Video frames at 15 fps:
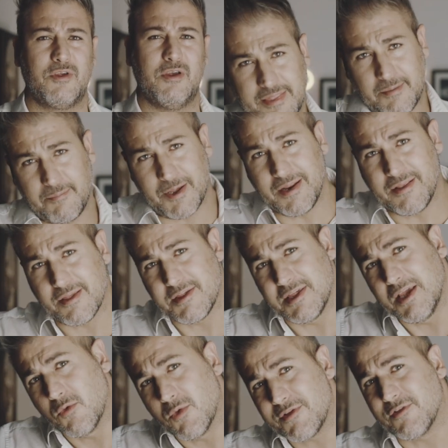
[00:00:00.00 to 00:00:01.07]
E tra parentesi
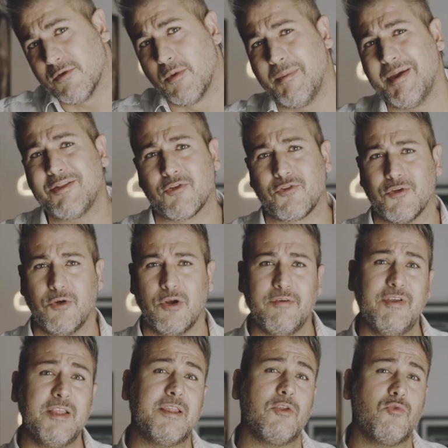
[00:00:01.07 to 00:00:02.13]
in questo momento sono le
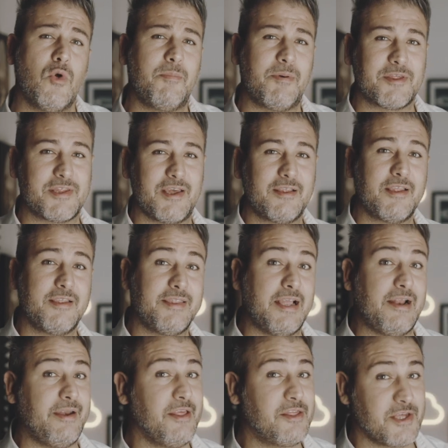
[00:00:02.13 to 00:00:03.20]
22 passate
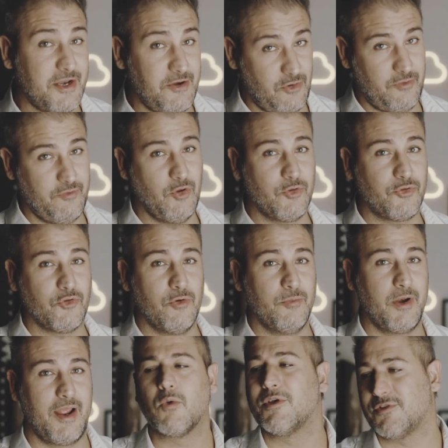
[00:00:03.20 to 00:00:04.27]
del 19
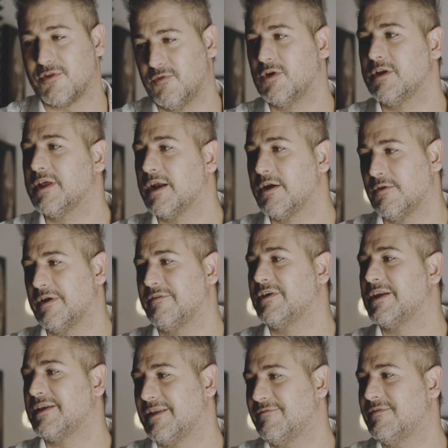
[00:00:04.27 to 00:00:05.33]
ottobre. Questo vuol dire non
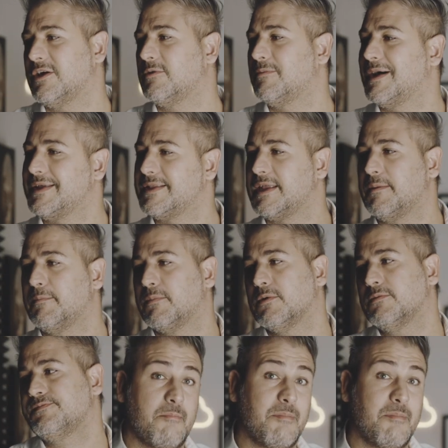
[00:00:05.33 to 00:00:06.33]
avere davvero mai tempo.